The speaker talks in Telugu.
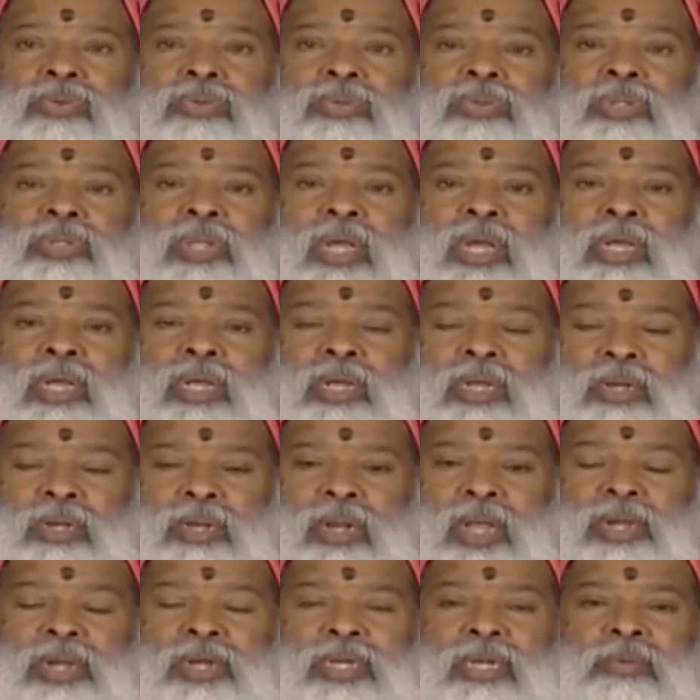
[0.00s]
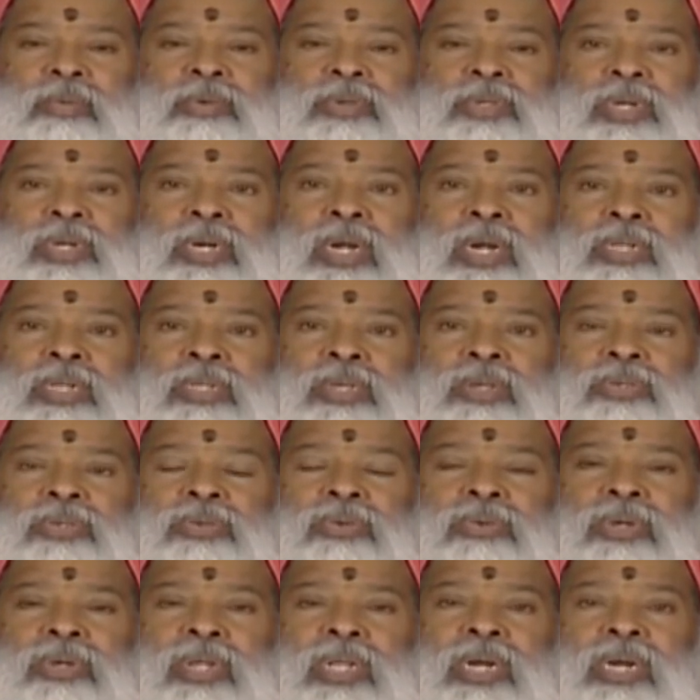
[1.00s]
అవుతుందా నా ఇష్టం వచ్చిన నేను
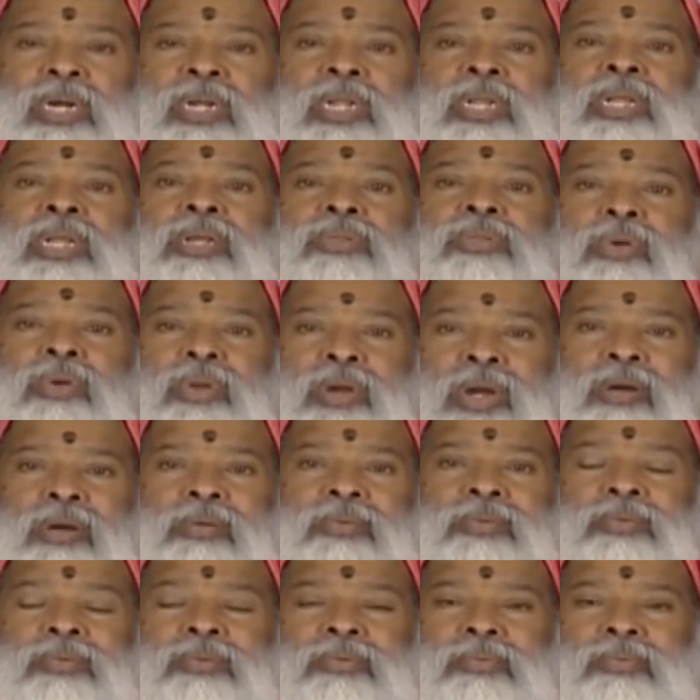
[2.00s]
చేసుకుంటానంటే నీకు దొరకడు